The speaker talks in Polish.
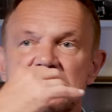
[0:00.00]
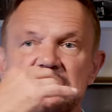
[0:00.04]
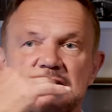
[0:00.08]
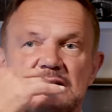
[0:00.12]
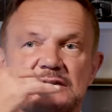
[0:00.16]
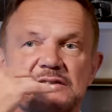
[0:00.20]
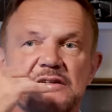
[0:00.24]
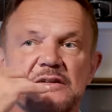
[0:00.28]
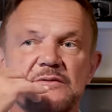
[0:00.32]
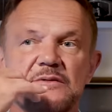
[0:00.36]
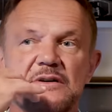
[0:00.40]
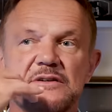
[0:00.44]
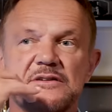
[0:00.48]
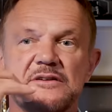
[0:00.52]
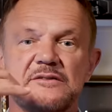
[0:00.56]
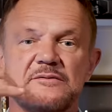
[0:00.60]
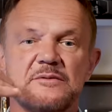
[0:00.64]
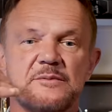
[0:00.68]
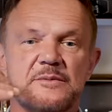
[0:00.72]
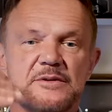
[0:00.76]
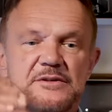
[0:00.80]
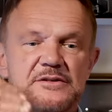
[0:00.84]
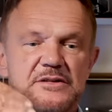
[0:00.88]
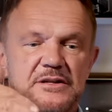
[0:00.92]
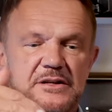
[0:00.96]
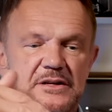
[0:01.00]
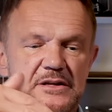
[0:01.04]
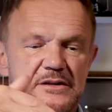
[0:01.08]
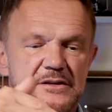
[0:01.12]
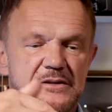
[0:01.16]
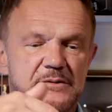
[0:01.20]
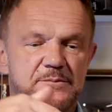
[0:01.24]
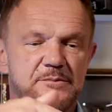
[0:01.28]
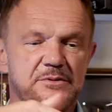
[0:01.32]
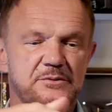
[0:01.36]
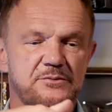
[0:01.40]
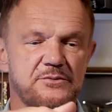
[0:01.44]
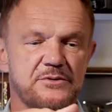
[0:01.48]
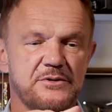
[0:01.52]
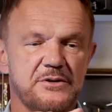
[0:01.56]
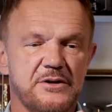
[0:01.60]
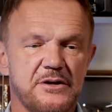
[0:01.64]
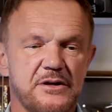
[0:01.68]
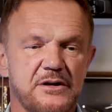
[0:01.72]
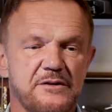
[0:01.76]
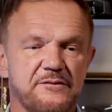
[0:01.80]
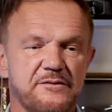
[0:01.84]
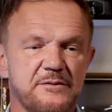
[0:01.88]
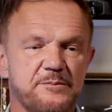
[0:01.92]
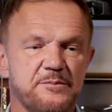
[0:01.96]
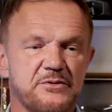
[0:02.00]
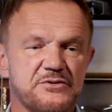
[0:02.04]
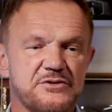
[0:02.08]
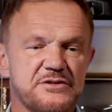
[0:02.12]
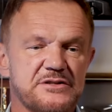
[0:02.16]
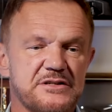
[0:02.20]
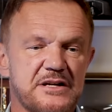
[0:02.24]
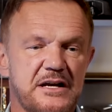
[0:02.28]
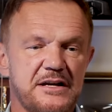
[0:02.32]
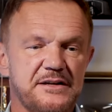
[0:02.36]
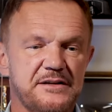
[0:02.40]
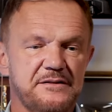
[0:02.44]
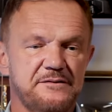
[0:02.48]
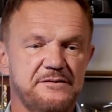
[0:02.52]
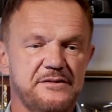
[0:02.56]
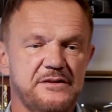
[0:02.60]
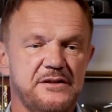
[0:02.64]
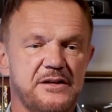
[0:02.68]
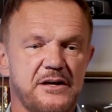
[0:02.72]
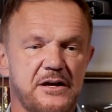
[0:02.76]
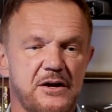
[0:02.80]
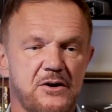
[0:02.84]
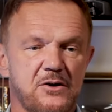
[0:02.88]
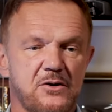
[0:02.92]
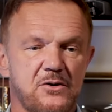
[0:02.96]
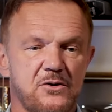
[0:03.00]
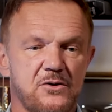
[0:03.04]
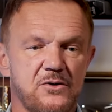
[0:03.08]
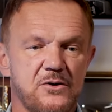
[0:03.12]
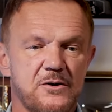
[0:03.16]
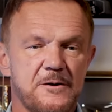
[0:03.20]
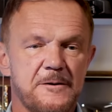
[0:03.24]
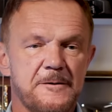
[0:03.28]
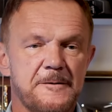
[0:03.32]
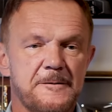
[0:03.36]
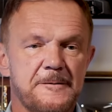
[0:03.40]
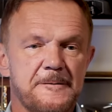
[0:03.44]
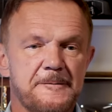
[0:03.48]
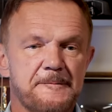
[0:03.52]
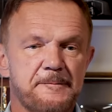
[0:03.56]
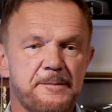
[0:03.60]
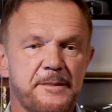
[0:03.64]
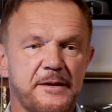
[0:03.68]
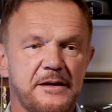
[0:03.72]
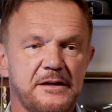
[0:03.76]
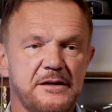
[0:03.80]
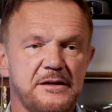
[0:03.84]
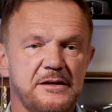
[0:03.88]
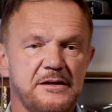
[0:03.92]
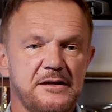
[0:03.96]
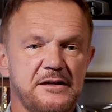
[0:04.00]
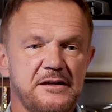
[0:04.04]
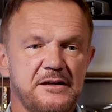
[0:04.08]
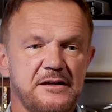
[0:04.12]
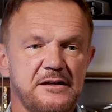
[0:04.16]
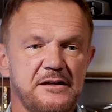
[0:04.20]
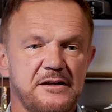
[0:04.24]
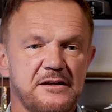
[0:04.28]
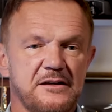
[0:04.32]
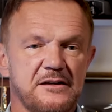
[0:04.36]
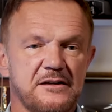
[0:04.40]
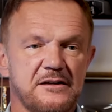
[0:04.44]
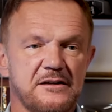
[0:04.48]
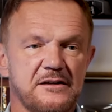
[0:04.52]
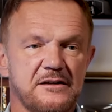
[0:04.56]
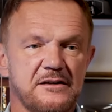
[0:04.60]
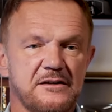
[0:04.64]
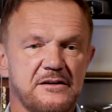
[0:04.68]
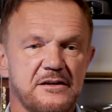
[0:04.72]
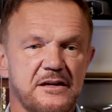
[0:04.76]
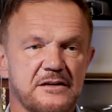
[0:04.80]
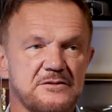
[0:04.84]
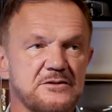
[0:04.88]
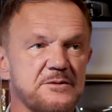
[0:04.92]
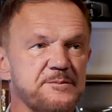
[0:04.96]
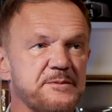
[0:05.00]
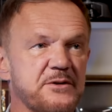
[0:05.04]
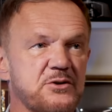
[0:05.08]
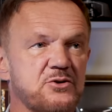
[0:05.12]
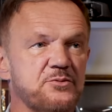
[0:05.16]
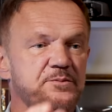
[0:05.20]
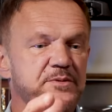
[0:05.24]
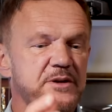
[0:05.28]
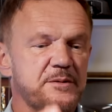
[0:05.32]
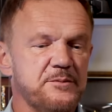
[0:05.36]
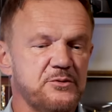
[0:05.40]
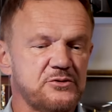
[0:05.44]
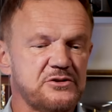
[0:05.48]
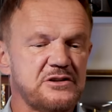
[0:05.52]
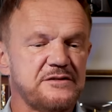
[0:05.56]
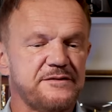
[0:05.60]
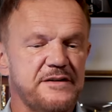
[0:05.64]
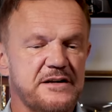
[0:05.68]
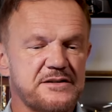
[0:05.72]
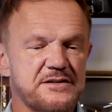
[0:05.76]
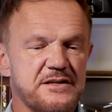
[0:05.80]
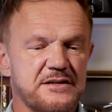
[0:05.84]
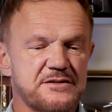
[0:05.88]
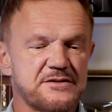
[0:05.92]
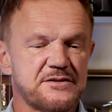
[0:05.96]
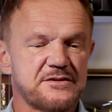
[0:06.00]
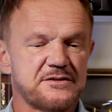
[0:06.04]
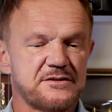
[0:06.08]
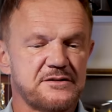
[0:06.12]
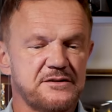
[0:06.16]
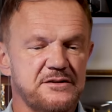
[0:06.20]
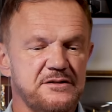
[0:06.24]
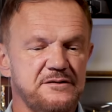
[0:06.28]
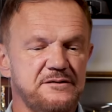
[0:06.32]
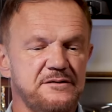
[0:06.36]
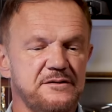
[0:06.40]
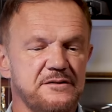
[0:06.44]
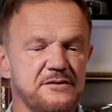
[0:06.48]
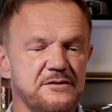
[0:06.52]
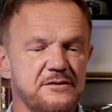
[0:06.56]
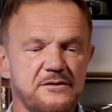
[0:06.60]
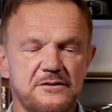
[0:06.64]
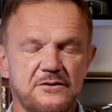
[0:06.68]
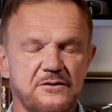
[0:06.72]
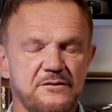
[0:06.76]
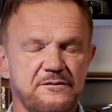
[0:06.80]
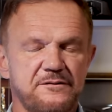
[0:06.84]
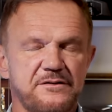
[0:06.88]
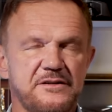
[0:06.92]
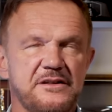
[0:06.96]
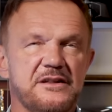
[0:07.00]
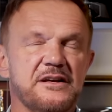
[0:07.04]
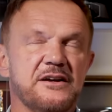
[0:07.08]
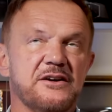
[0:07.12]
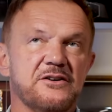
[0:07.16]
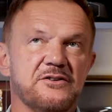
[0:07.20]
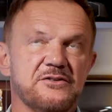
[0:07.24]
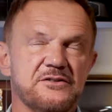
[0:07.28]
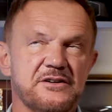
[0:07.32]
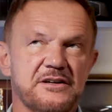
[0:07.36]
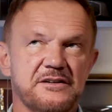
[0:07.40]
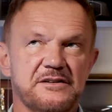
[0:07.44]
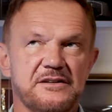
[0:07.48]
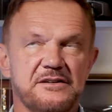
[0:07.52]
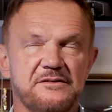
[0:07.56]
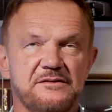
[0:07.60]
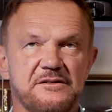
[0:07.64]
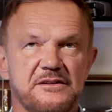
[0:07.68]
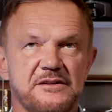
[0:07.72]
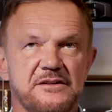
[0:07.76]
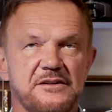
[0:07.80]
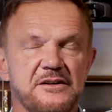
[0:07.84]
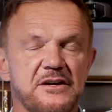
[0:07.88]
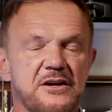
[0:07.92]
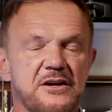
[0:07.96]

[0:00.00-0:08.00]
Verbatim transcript: zaczęła się w momencie, kiedy były wypożyczalnie wideo. I ja sobie kupiłem odtwarzacz e, o wideo, nie DVD.